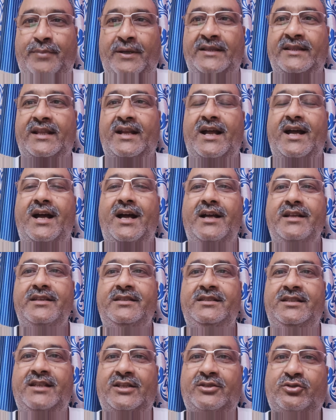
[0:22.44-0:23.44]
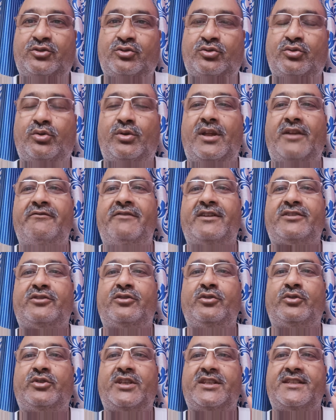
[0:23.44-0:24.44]
पंद्रह या सोलह
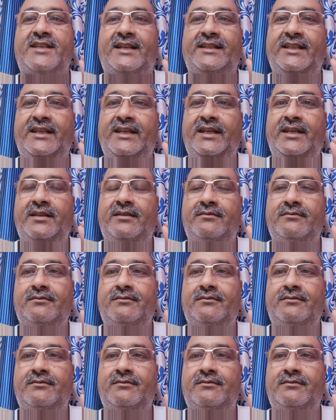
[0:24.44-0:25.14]
व्यक्तियों से ज़्यादा